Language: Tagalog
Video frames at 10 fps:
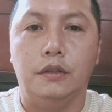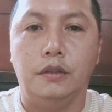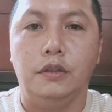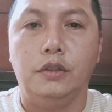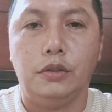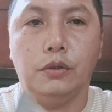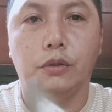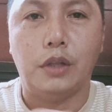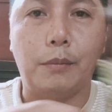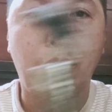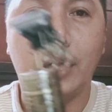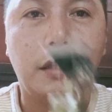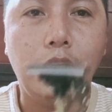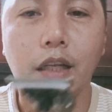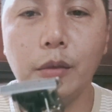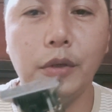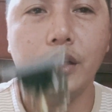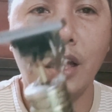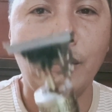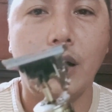So, napakadaling
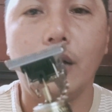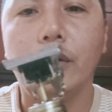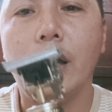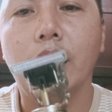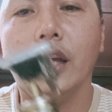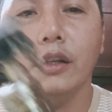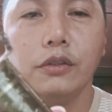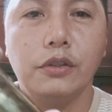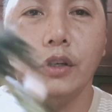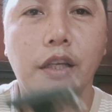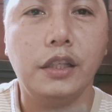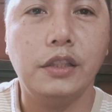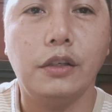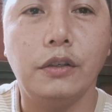gamitin mga kulaki. No? So, ayan siya. Oh.